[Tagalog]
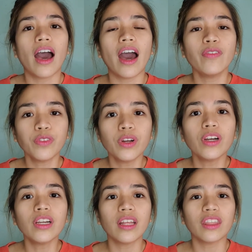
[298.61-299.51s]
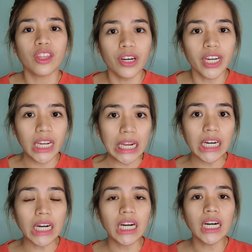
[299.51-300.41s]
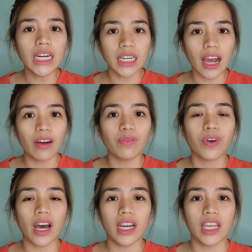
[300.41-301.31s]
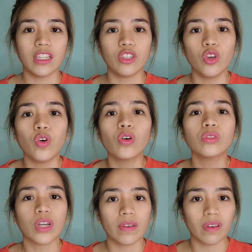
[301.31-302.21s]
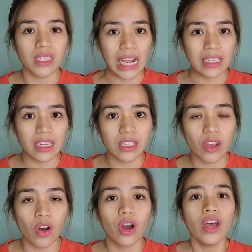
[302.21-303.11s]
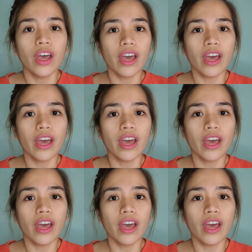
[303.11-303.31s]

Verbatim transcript: after the third year ng valid yung driver's license nyo.